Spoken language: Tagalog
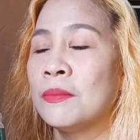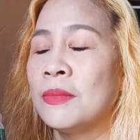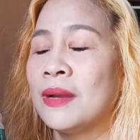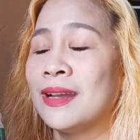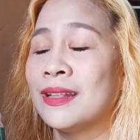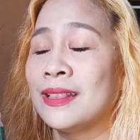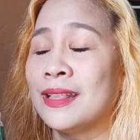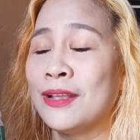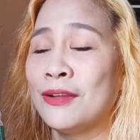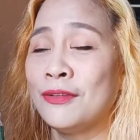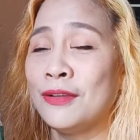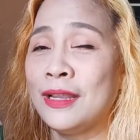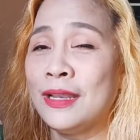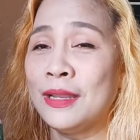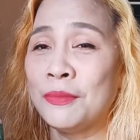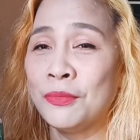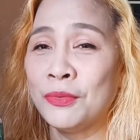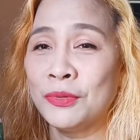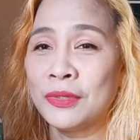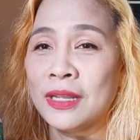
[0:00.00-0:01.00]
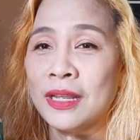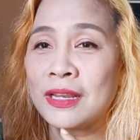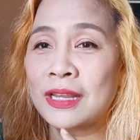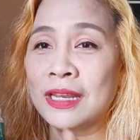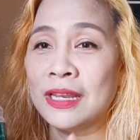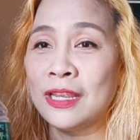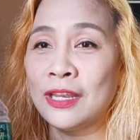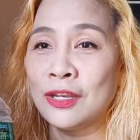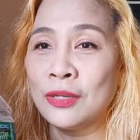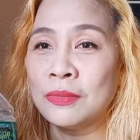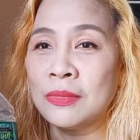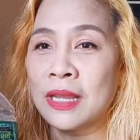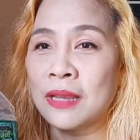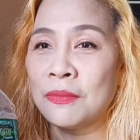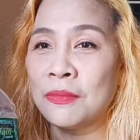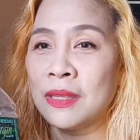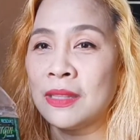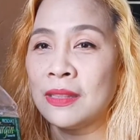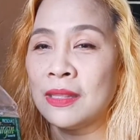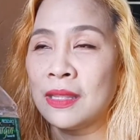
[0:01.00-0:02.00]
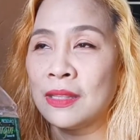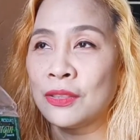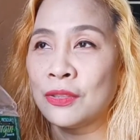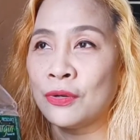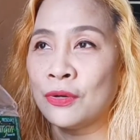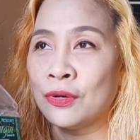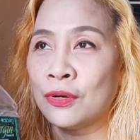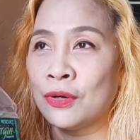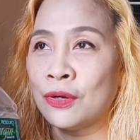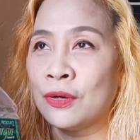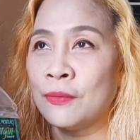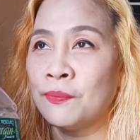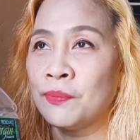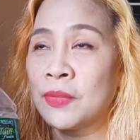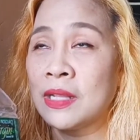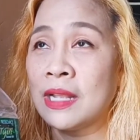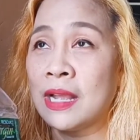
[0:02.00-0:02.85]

makati yung lalamunan, iniinom namin ito.